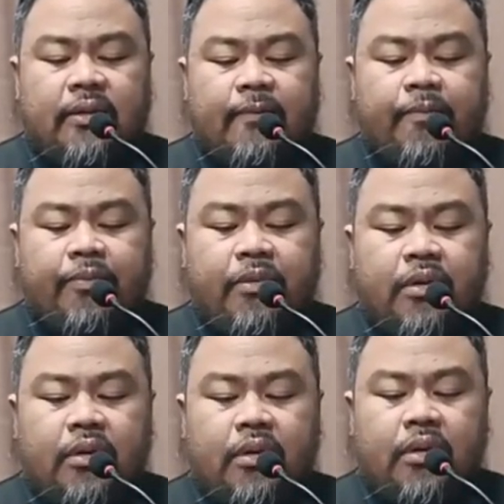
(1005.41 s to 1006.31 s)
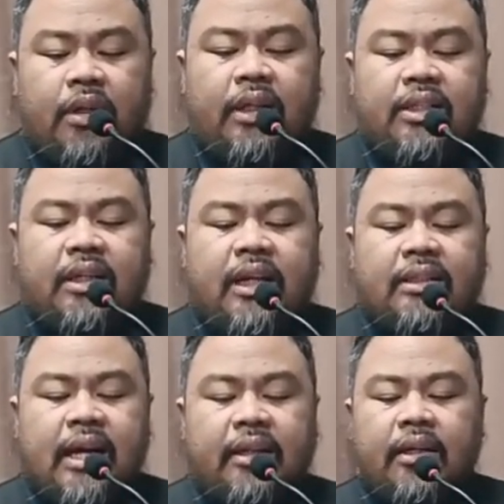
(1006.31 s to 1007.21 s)
hindi siya dinala sa
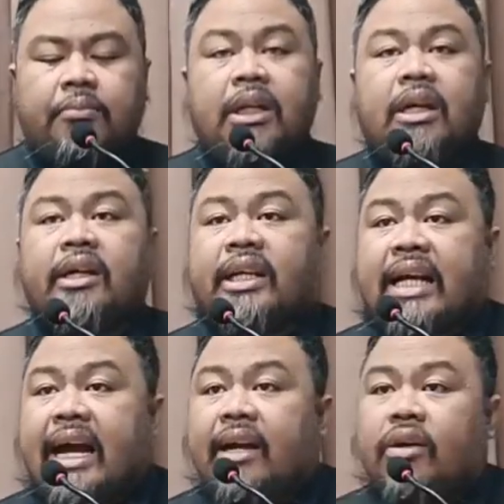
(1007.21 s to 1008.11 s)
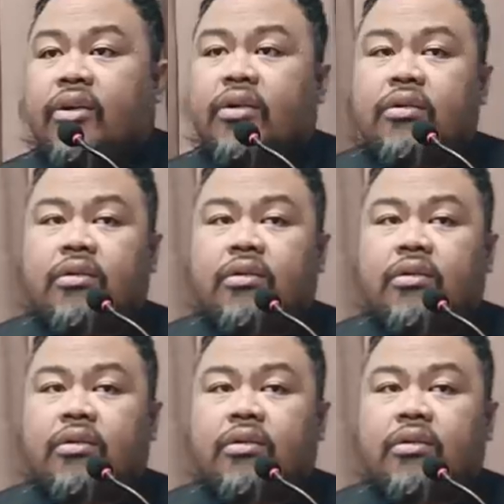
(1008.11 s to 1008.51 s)
atin bilang regalo,